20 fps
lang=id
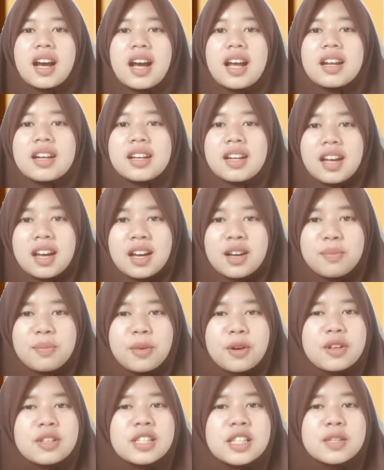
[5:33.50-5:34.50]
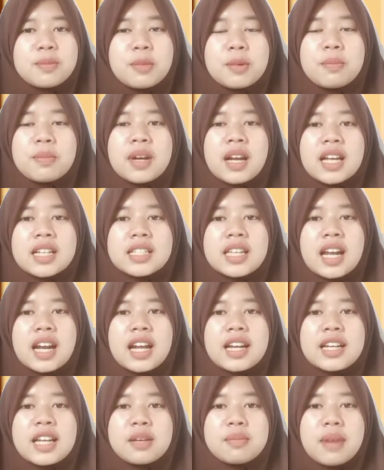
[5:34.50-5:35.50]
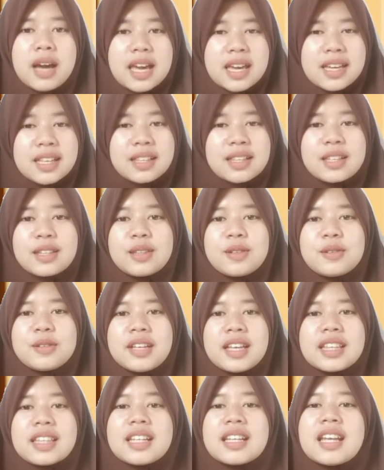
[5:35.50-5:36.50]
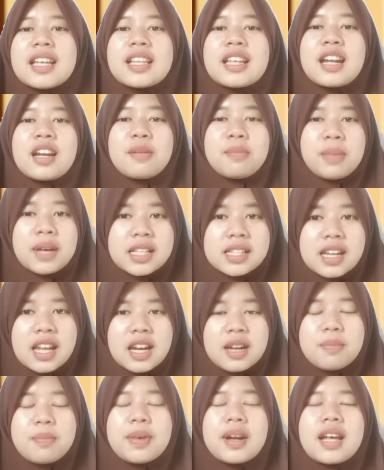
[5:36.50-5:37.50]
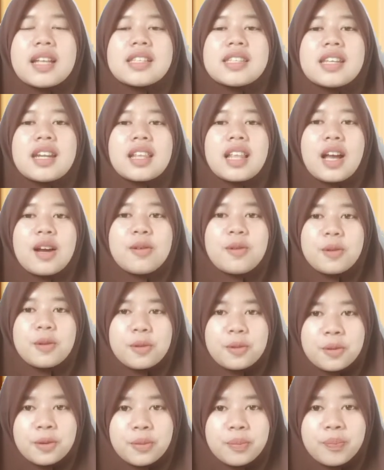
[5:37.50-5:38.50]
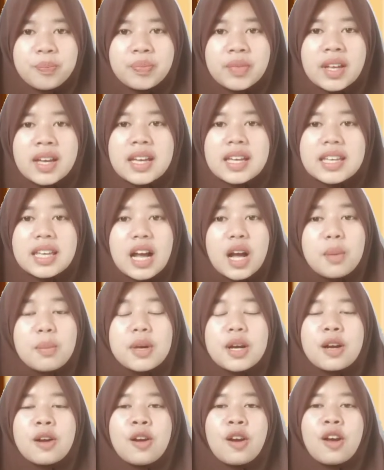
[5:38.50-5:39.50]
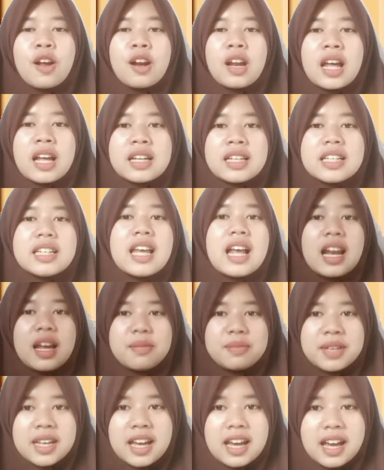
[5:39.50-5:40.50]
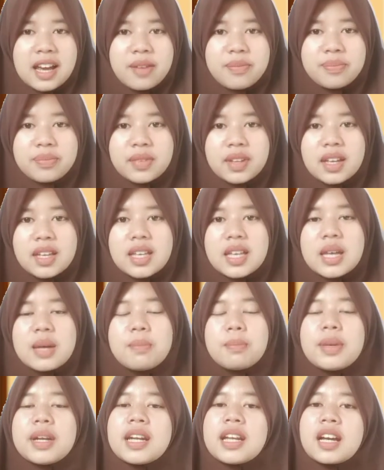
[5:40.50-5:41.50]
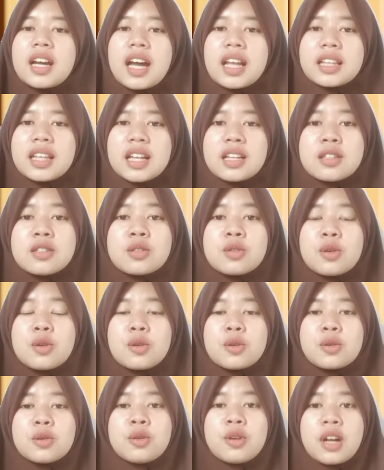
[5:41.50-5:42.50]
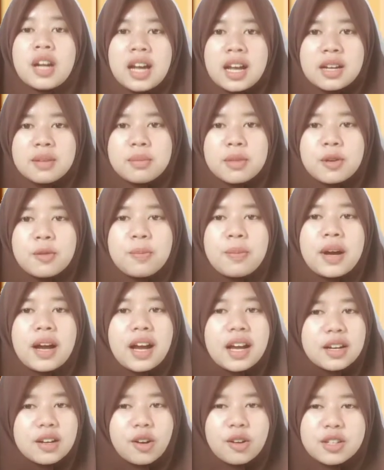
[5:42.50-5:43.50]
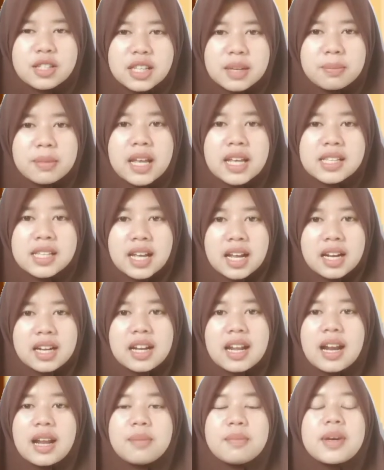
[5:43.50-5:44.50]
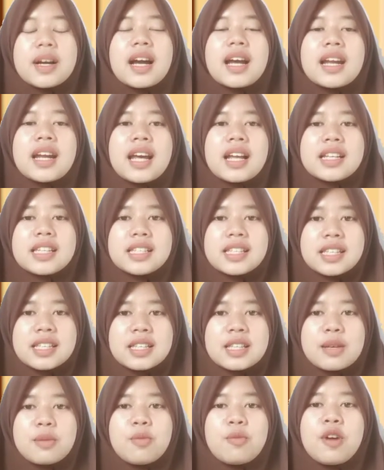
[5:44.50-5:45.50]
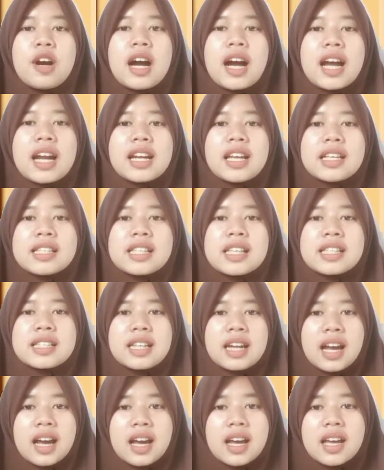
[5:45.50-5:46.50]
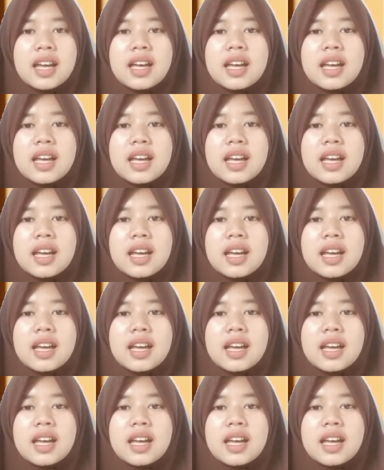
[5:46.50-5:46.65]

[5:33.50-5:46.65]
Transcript: karena proses pembelajaran yang baik tentunya tidak terlepas dari peran serta guru yang mengelola di dalamnya. Pendekatan struktural merupakan konsep dasar dalam menganalisis sebuah karya sastra